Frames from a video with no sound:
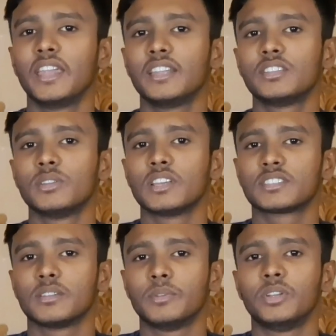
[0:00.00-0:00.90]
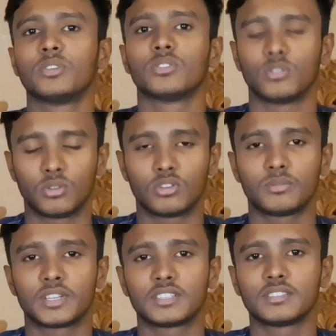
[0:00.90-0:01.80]
এটাই ছিল আজকের ভিডিও
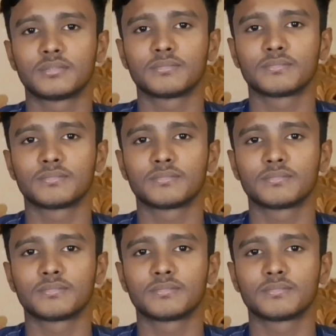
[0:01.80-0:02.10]
ধন্যবাদ